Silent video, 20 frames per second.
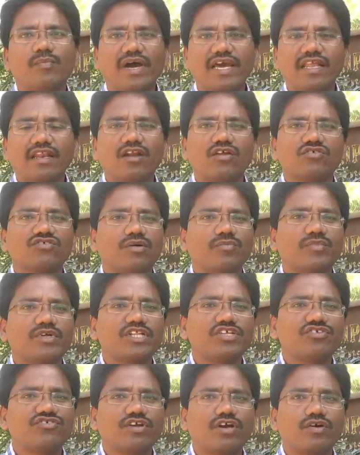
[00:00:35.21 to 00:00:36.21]
మహిళలకు
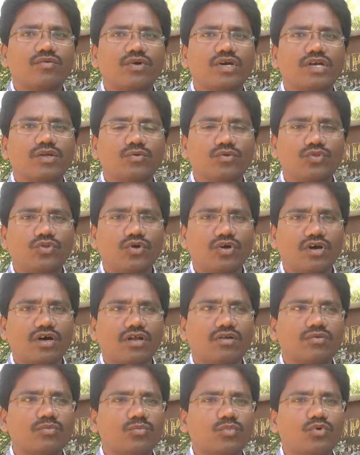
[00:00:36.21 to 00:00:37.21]
సంబంధించినటువంటి
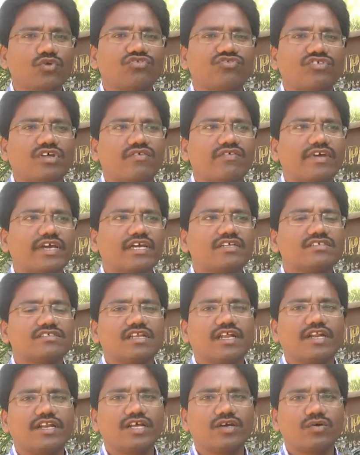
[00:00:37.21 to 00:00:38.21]
ఉద్యోగాలు పూర్తిస్థాయి
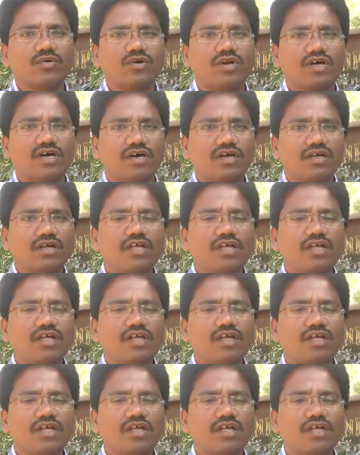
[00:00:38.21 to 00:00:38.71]
వేకెన్సీలు అన్నీ కూడా